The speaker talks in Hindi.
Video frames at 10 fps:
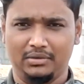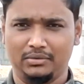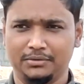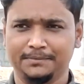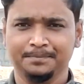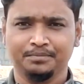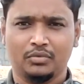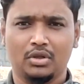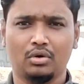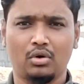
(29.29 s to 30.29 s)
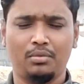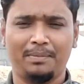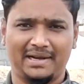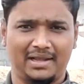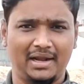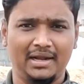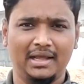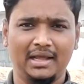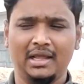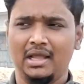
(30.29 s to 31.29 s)
हको रोह प्रखंड
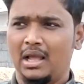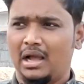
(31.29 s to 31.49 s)
है